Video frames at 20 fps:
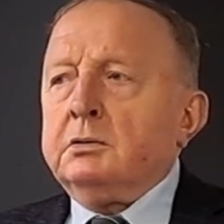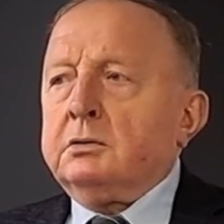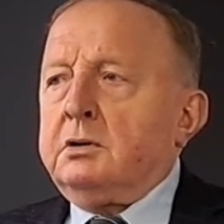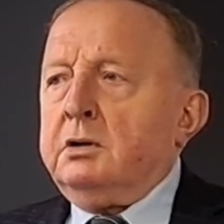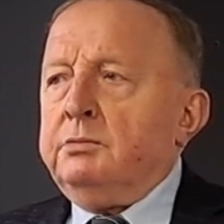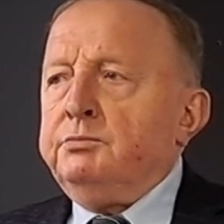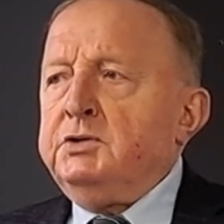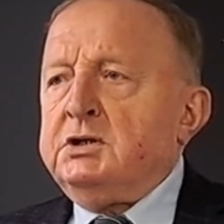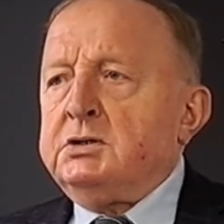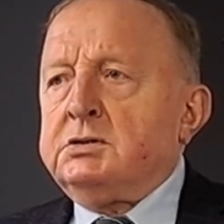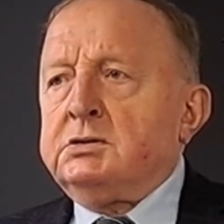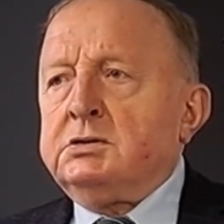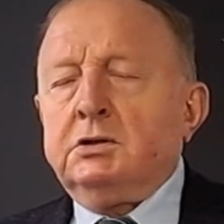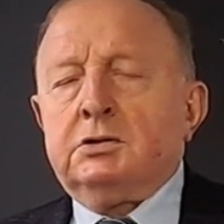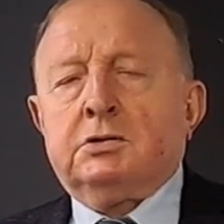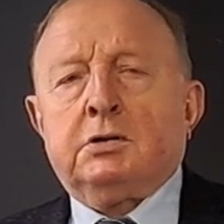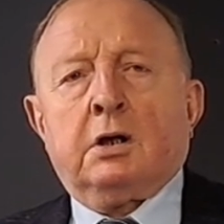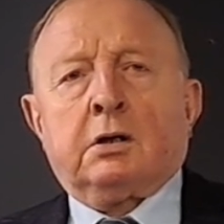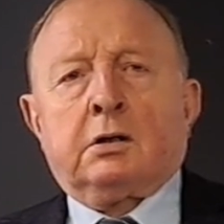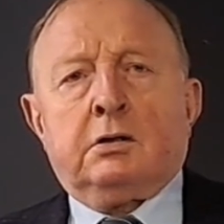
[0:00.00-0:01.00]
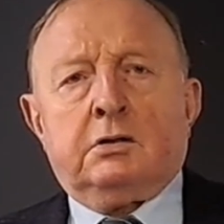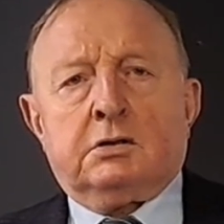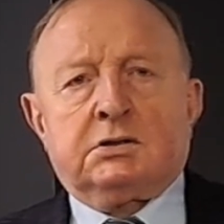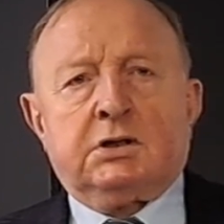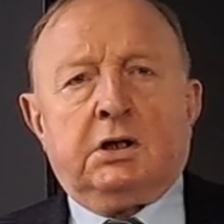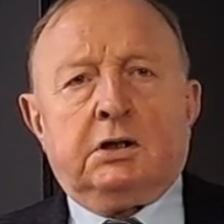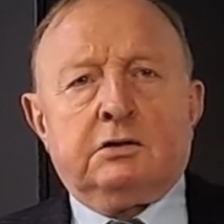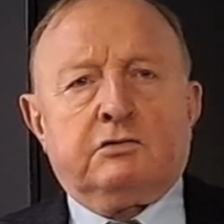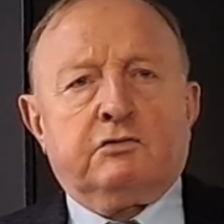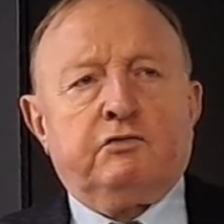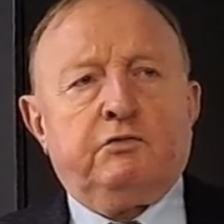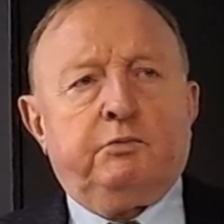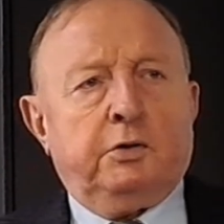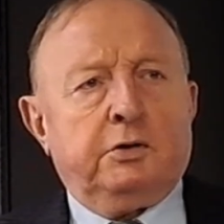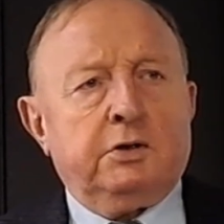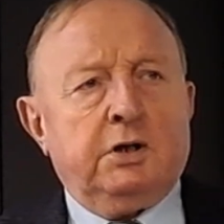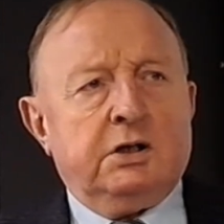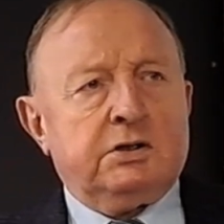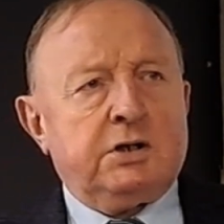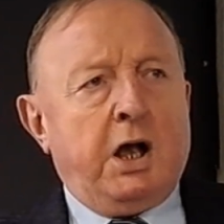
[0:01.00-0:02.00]
komisji się rozejść w
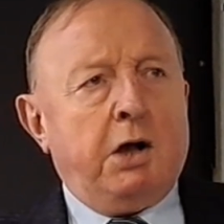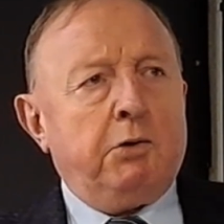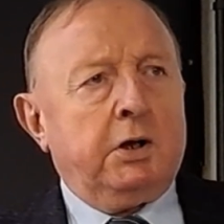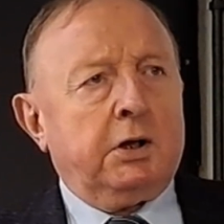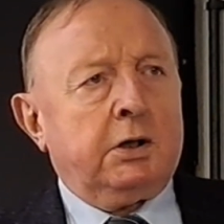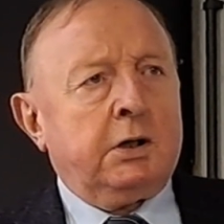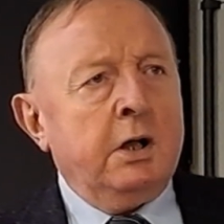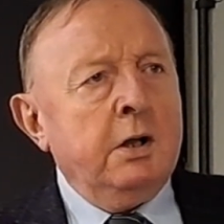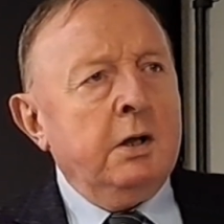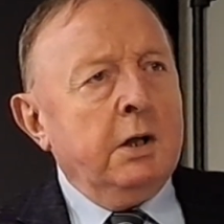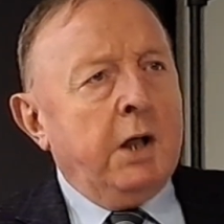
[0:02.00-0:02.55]
poniedziałek,